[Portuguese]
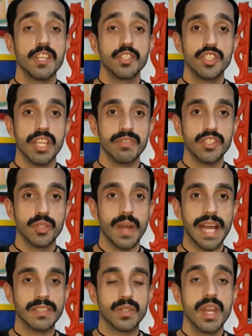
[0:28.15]
Dia
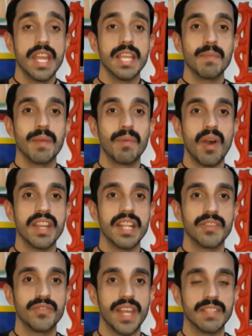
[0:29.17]
24, Em Memória e
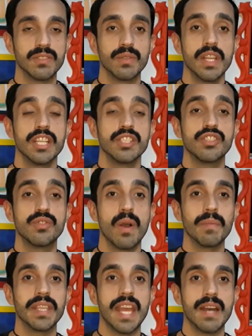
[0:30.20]
Afeto, de João
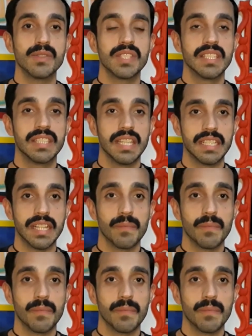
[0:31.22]
Miguel Santana.